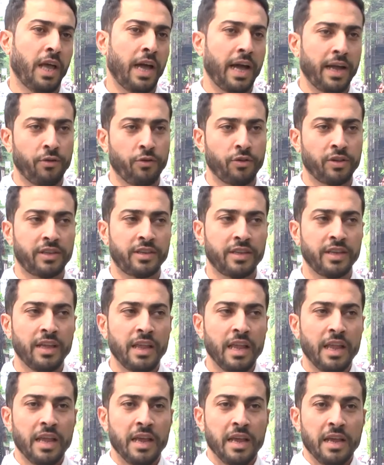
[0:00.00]
à Nantes.
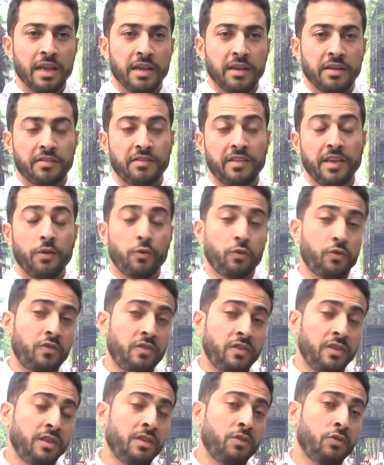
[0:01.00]
C'est aussi